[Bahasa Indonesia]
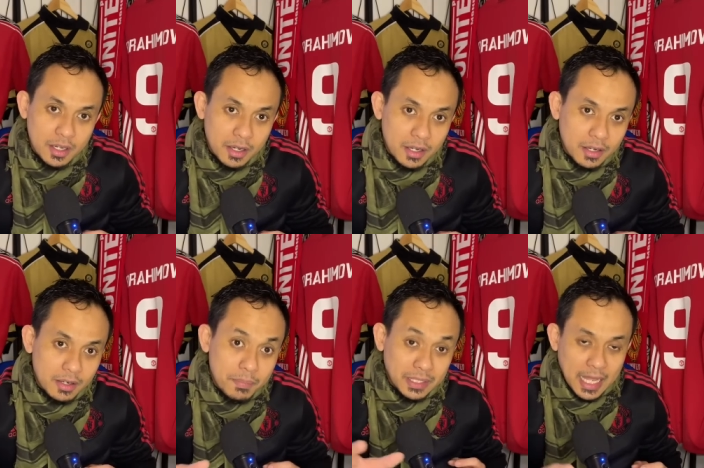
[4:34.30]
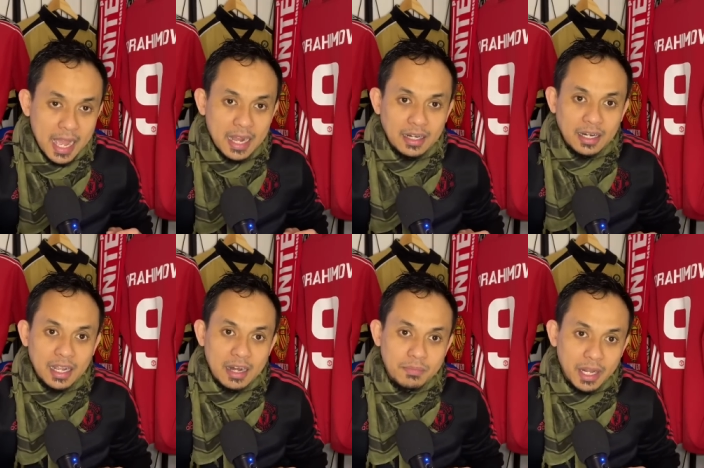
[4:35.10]
uh, bertahan dan
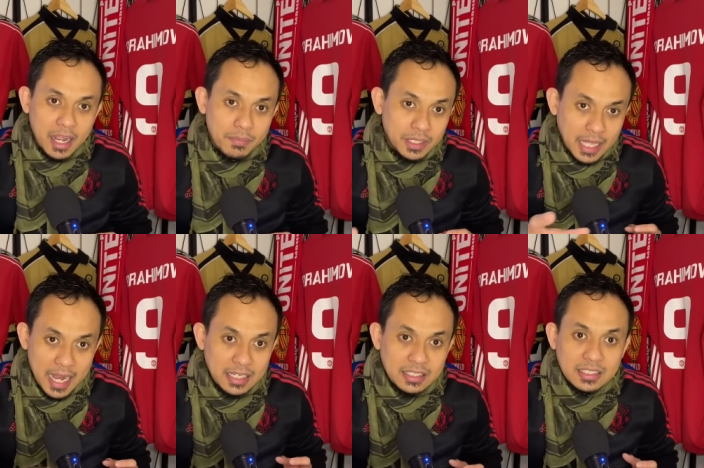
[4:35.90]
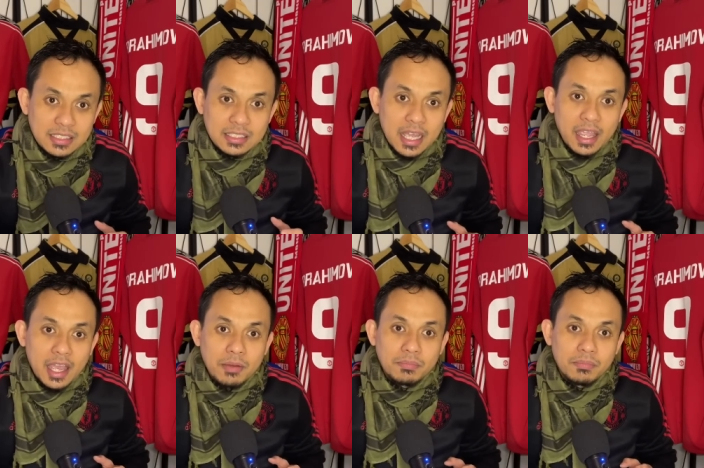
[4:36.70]
dengan mereka bertahan di sisi
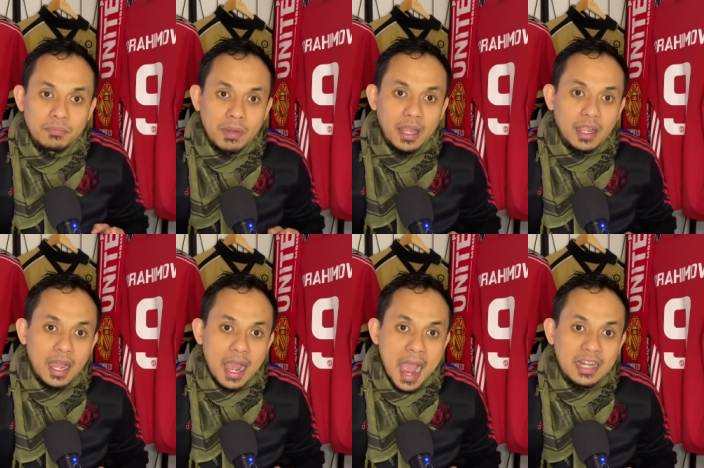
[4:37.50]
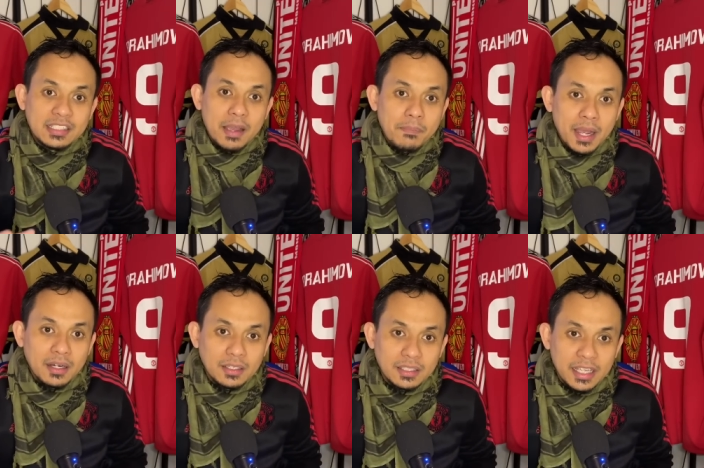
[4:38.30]
sayap, maka
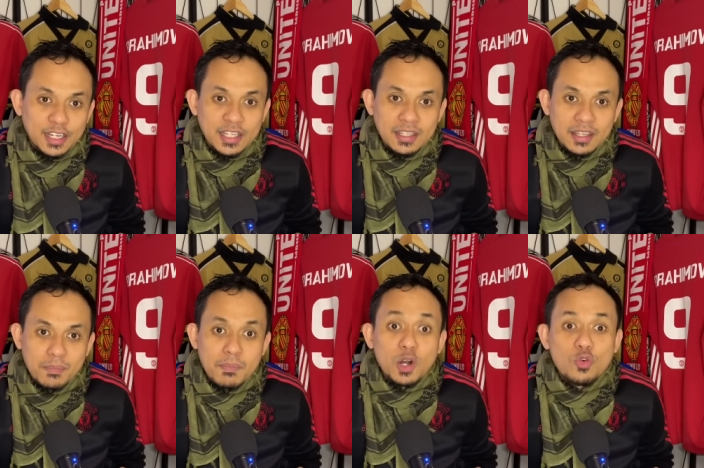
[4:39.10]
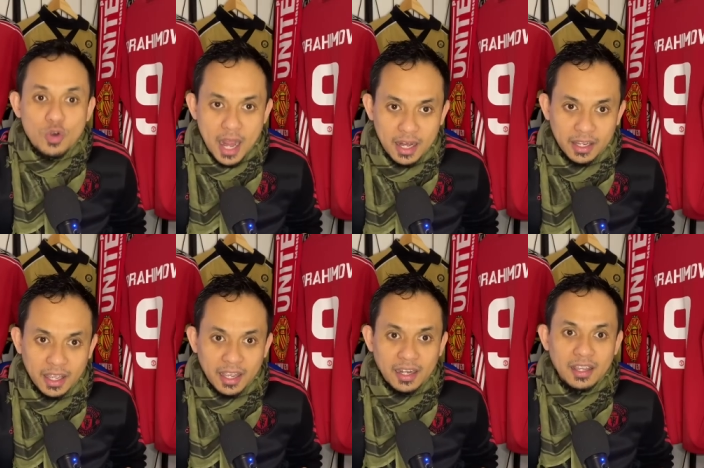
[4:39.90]
ancaman ini berkurang,
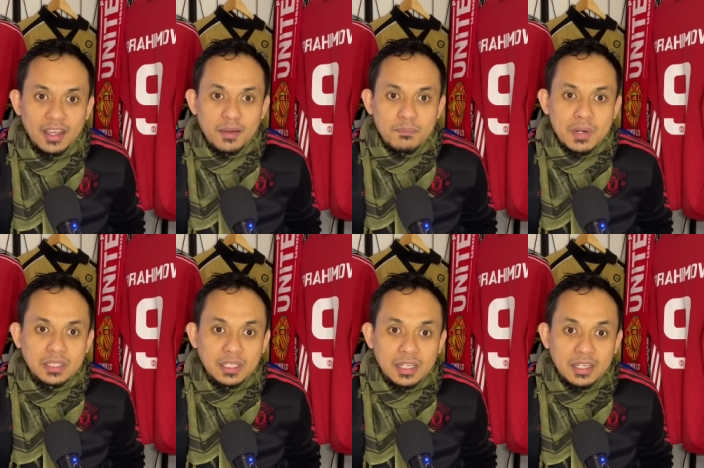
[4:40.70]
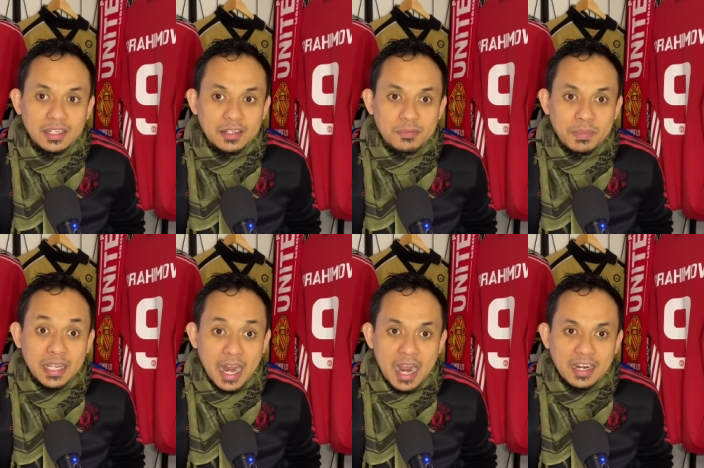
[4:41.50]
ya kan? Ber, uh,
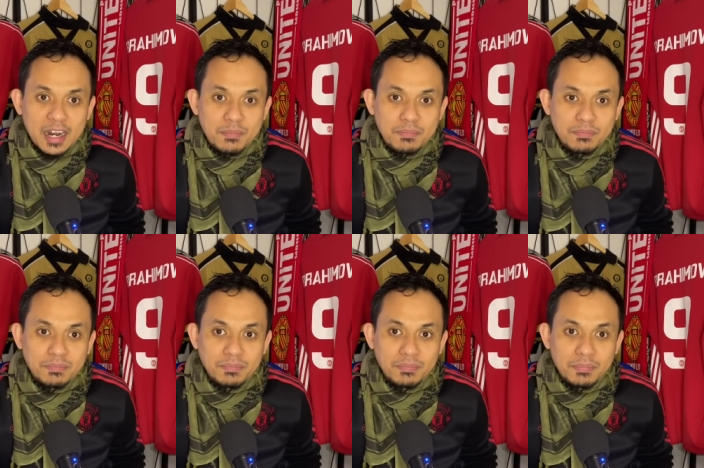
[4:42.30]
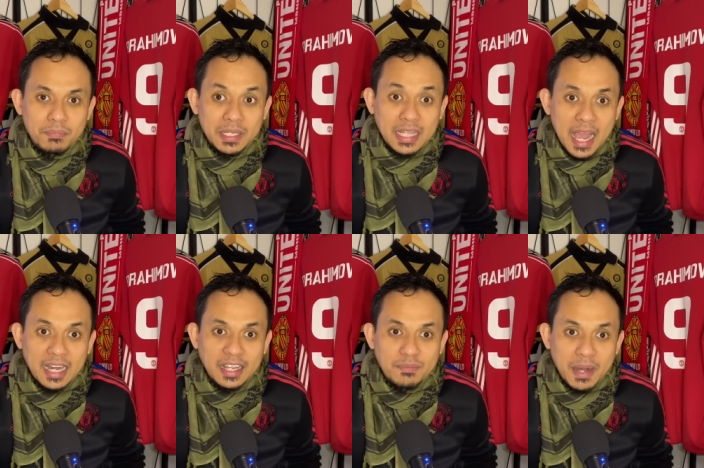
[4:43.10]
menyerang adalah
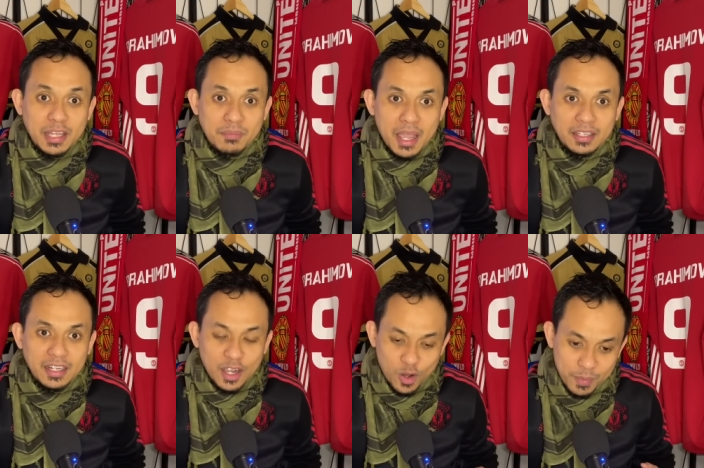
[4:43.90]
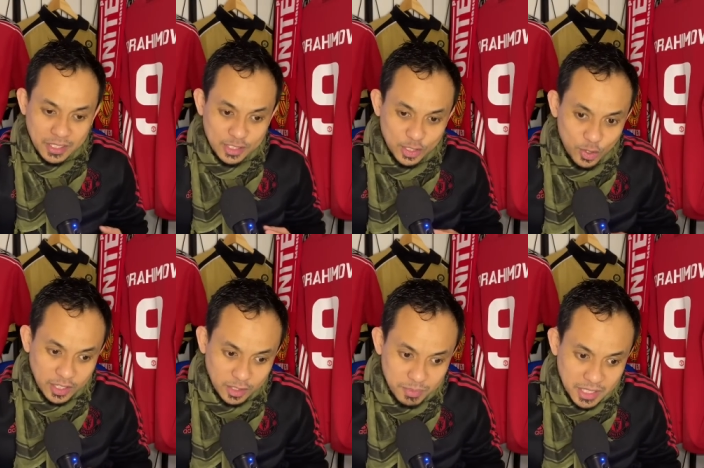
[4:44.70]
bertahan yang paling baik. Jadi kalau Manchester
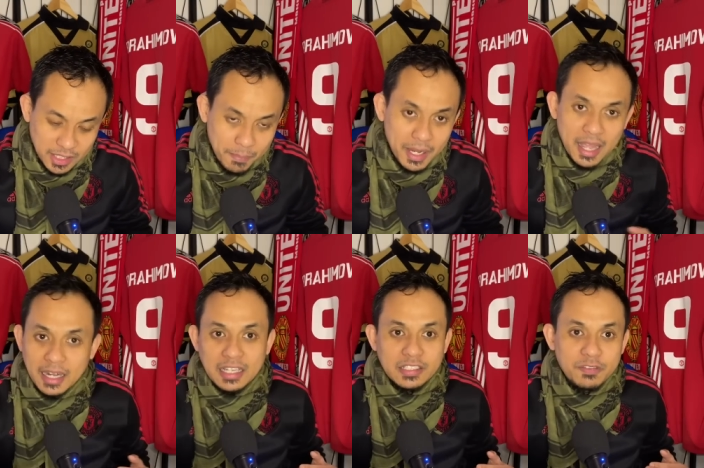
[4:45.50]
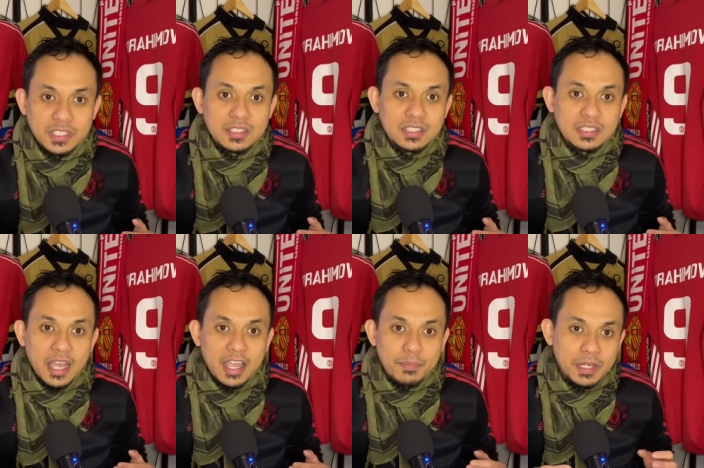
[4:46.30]
United bisa tampil agresif di sisi
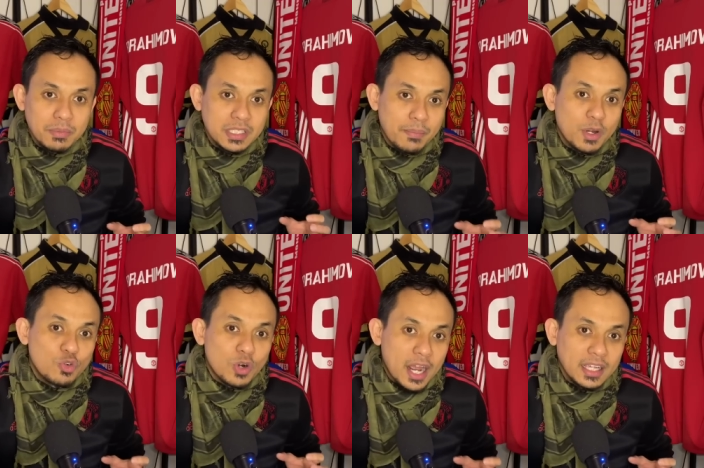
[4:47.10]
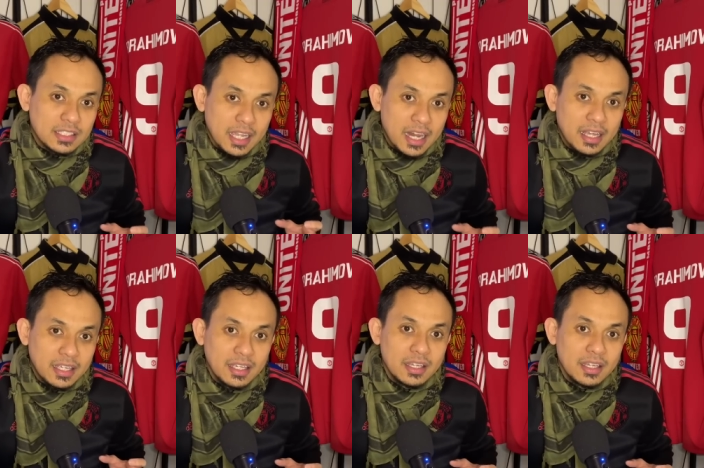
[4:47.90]
sayap ini bisa mengurangi sekali lagi